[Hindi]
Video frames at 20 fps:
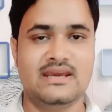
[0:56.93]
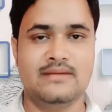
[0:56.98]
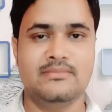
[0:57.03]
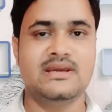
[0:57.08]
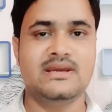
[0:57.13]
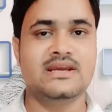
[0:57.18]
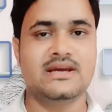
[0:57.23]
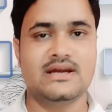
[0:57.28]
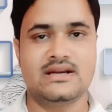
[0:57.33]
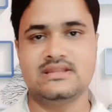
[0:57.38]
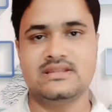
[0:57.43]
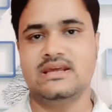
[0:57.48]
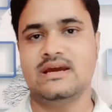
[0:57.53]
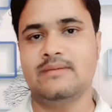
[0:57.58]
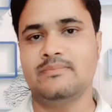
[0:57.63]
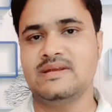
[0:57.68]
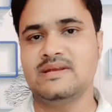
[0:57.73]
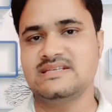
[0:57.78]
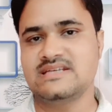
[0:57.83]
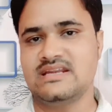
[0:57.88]
गेमिंग करते हैं
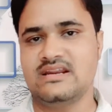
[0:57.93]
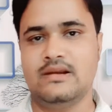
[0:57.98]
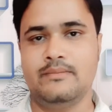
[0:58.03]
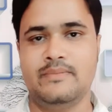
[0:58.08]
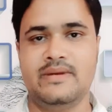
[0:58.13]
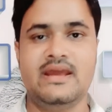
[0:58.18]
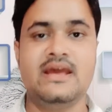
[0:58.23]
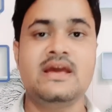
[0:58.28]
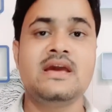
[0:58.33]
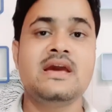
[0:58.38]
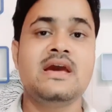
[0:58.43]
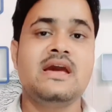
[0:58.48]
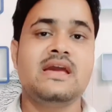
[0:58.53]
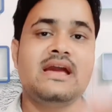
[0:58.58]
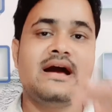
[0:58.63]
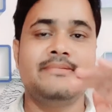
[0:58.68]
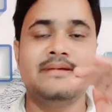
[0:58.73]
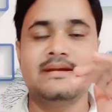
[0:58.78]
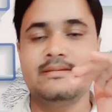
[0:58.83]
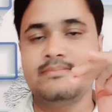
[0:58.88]
अपने चैनल पे
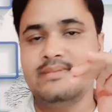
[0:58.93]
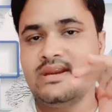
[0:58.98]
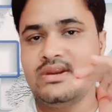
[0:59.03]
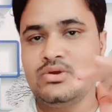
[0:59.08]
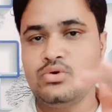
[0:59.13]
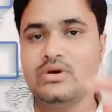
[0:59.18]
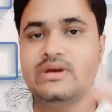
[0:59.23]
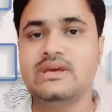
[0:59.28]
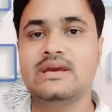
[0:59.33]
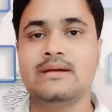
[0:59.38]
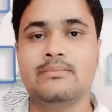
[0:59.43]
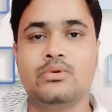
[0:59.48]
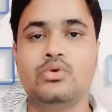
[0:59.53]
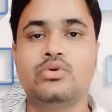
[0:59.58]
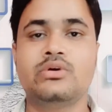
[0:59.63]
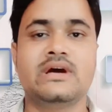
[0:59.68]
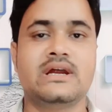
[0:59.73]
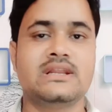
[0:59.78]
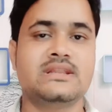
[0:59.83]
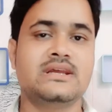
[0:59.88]
या फिर वीडियो ही
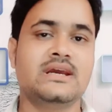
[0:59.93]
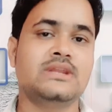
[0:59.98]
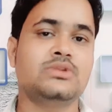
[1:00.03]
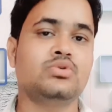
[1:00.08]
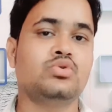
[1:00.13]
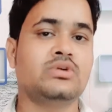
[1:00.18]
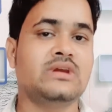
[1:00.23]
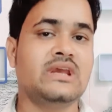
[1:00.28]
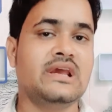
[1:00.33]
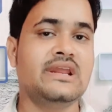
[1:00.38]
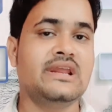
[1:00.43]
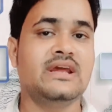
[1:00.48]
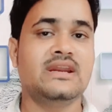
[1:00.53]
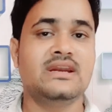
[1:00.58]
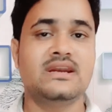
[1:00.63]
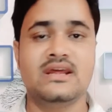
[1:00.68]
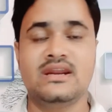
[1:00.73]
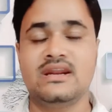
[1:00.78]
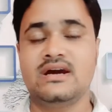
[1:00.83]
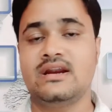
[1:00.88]
अपलोड करते हैं तो उनके लिए
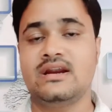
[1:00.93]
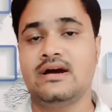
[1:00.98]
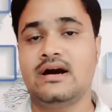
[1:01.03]
टेन